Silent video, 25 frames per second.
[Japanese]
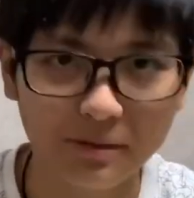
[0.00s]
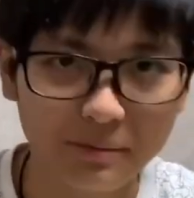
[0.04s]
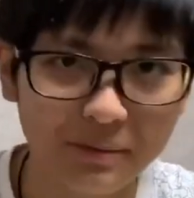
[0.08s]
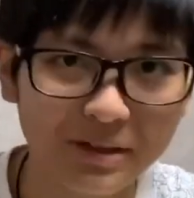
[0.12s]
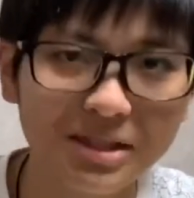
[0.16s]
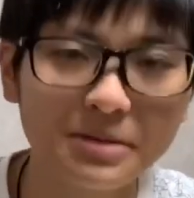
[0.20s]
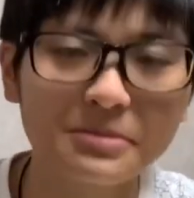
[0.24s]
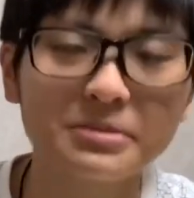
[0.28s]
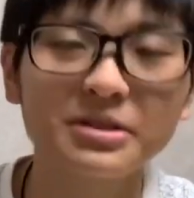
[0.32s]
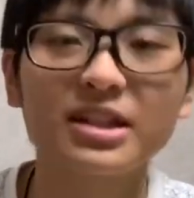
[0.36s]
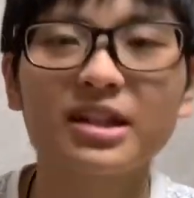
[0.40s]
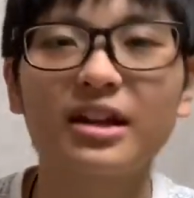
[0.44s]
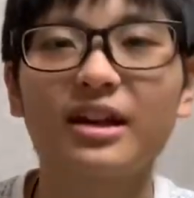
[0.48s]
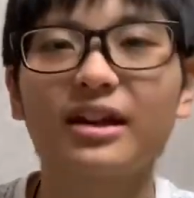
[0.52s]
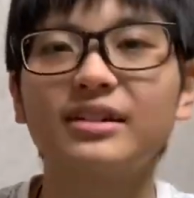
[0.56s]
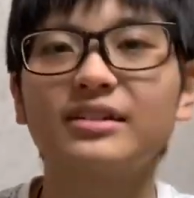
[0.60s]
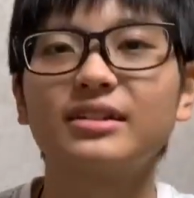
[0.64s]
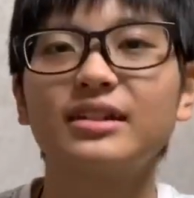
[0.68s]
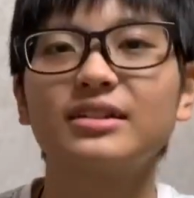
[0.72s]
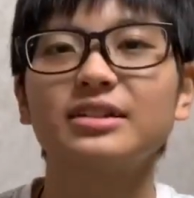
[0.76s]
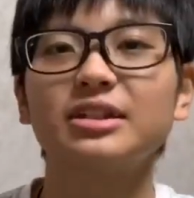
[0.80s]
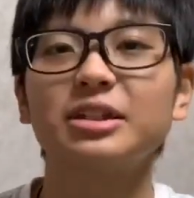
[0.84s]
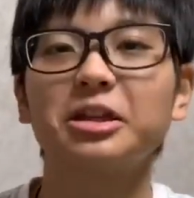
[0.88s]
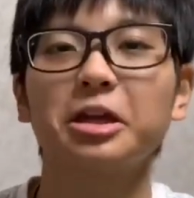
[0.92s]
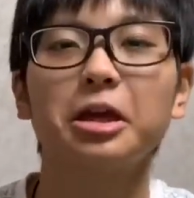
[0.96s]
まだ見てない方
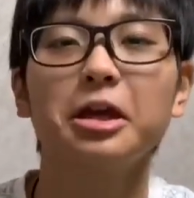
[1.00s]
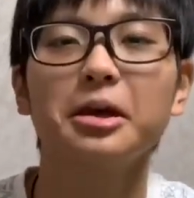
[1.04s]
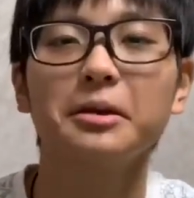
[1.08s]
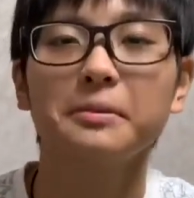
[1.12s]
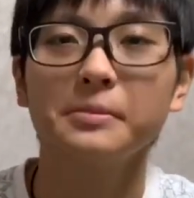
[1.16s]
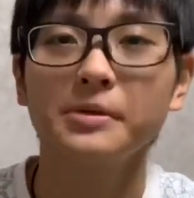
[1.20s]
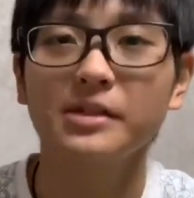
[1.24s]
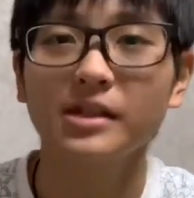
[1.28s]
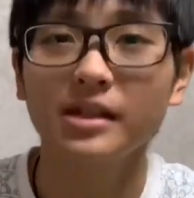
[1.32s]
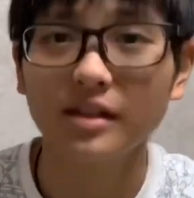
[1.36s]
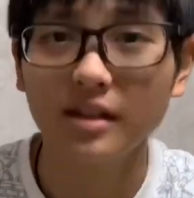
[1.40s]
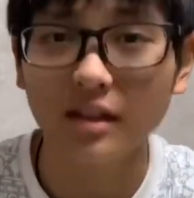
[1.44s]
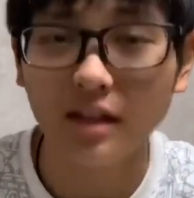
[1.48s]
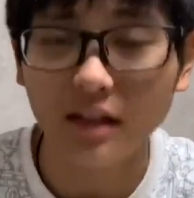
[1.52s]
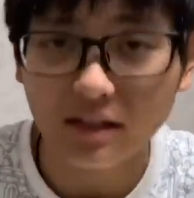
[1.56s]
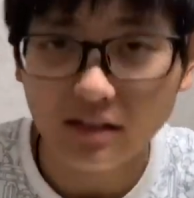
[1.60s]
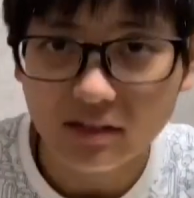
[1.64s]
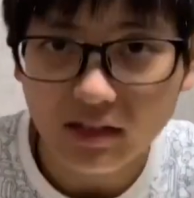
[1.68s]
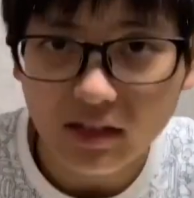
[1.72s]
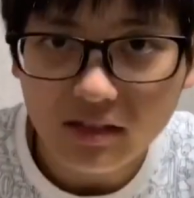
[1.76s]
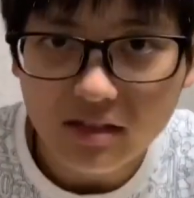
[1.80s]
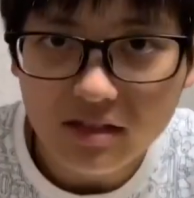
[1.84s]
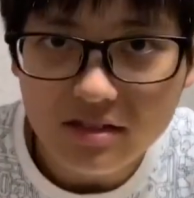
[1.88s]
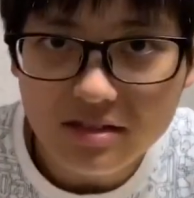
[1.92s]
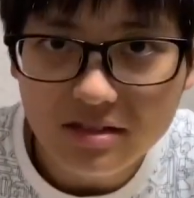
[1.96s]
はぜひ見ていただき
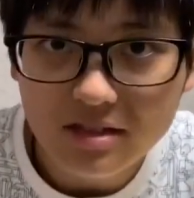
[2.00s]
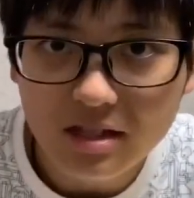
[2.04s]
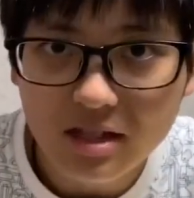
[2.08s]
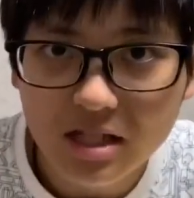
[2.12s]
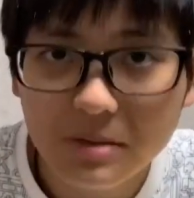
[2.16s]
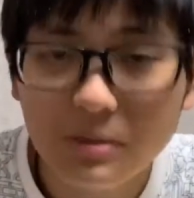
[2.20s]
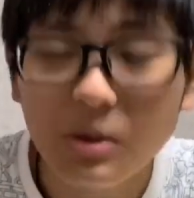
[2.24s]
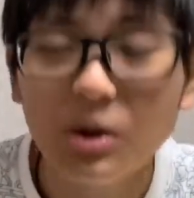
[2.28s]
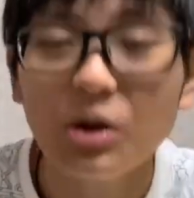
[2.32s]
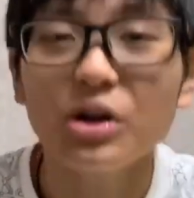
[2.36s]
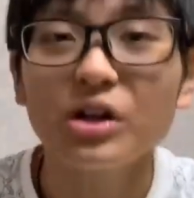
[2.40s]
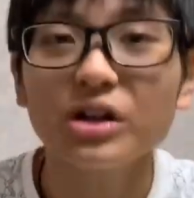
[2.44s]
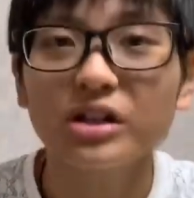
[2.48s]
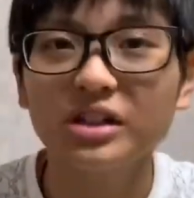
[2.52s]
たいんですけれども、